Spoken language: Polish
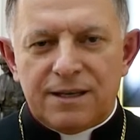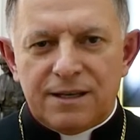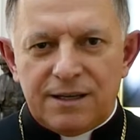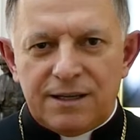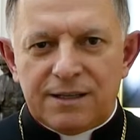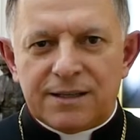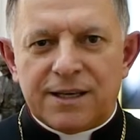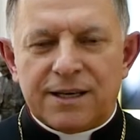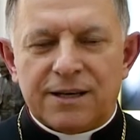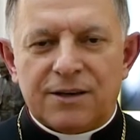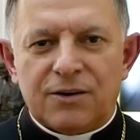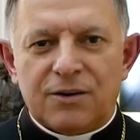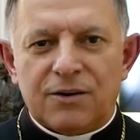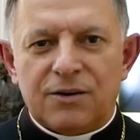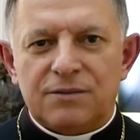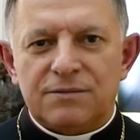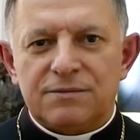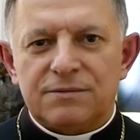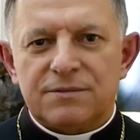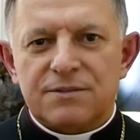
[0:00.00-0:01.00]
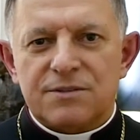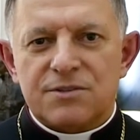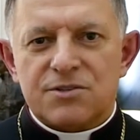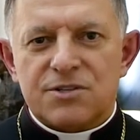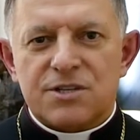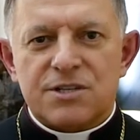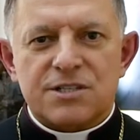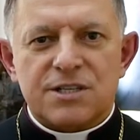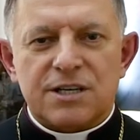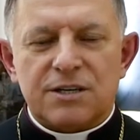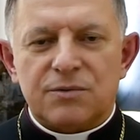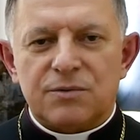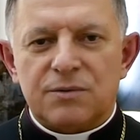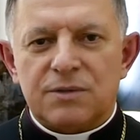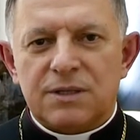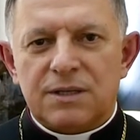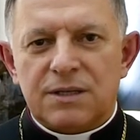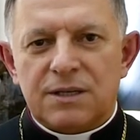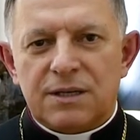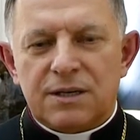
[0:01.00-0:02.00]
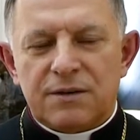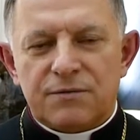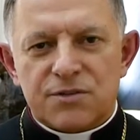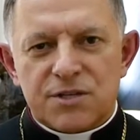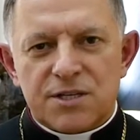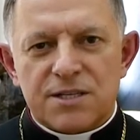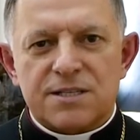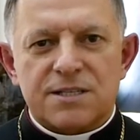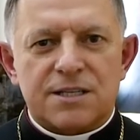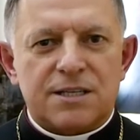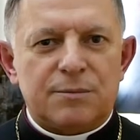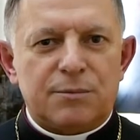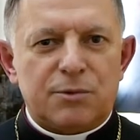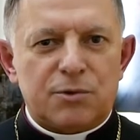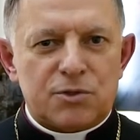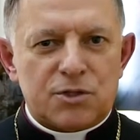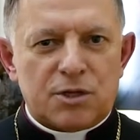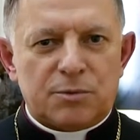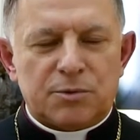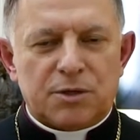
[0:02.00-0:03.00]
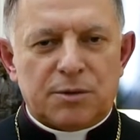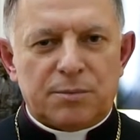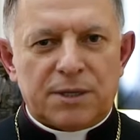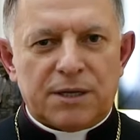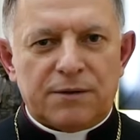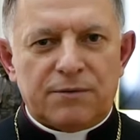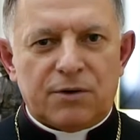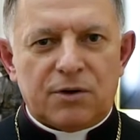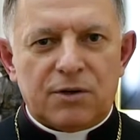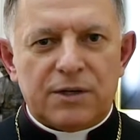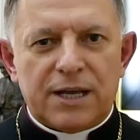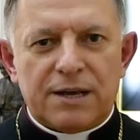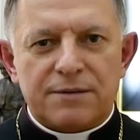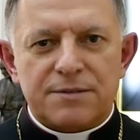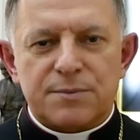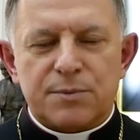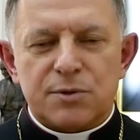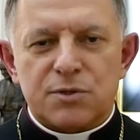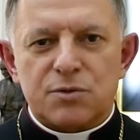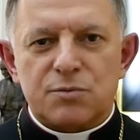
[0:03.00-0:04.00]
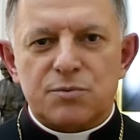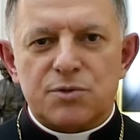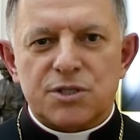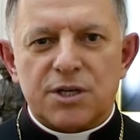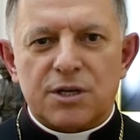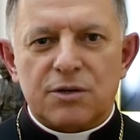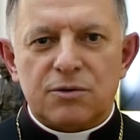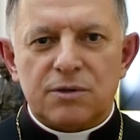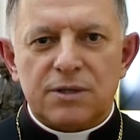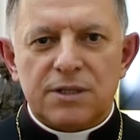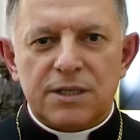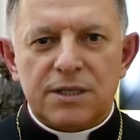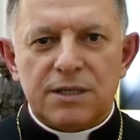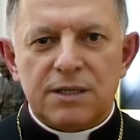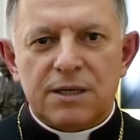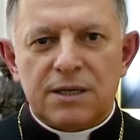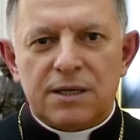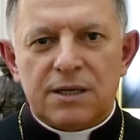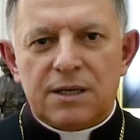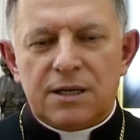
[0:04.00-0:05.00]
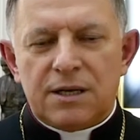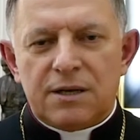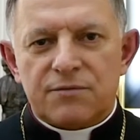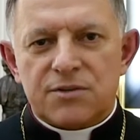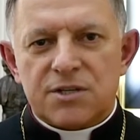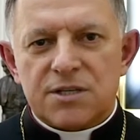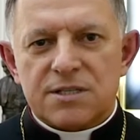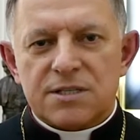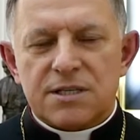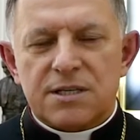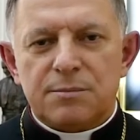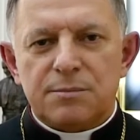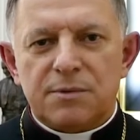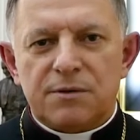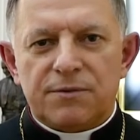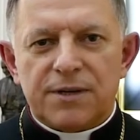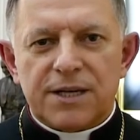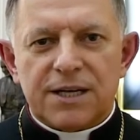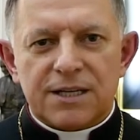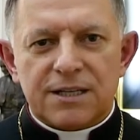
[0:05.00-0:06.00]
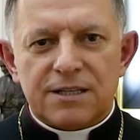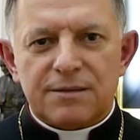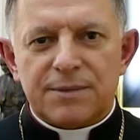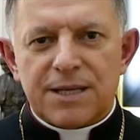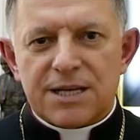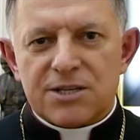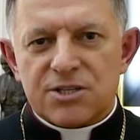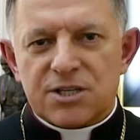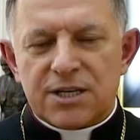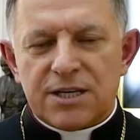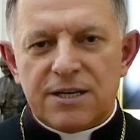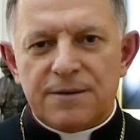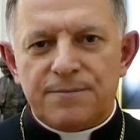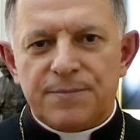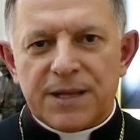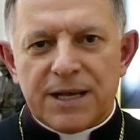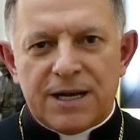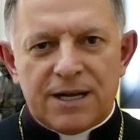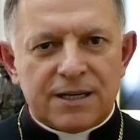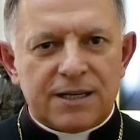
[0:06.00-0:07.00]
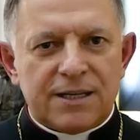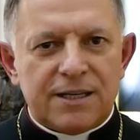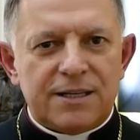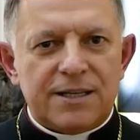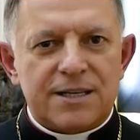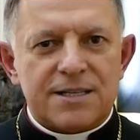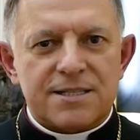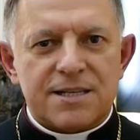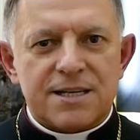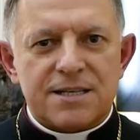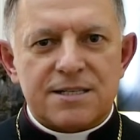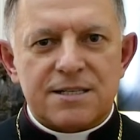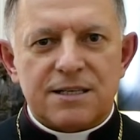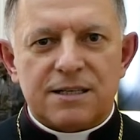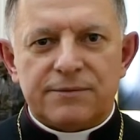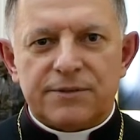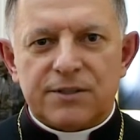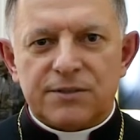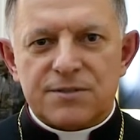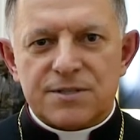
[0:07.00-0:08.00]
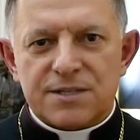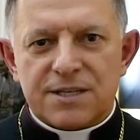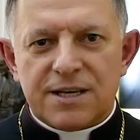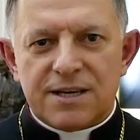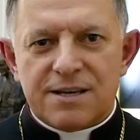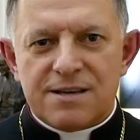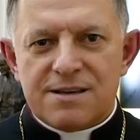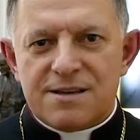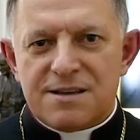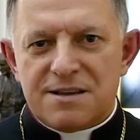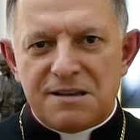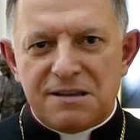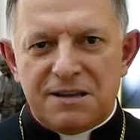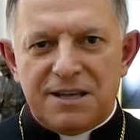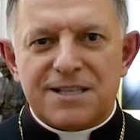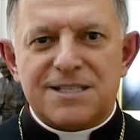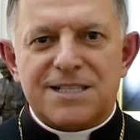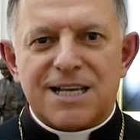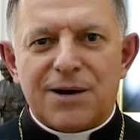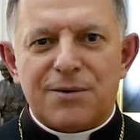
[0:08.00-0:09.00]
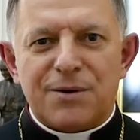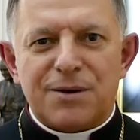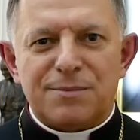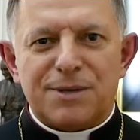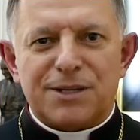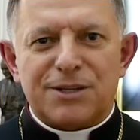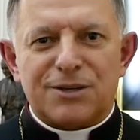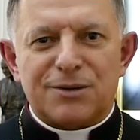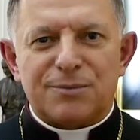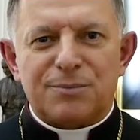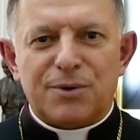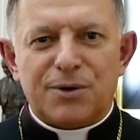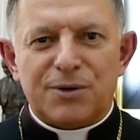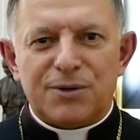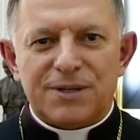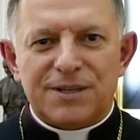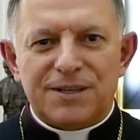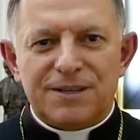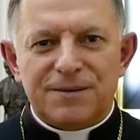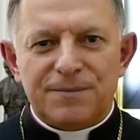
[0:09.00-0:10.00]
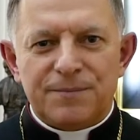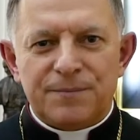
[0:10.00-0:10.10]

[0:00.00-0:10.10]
I tego życzę wszystkim ludziom dobrej woli, a w sposób szczególny wszystkim wiernym naszej archidiecezji lwowskiej i całej metropolii,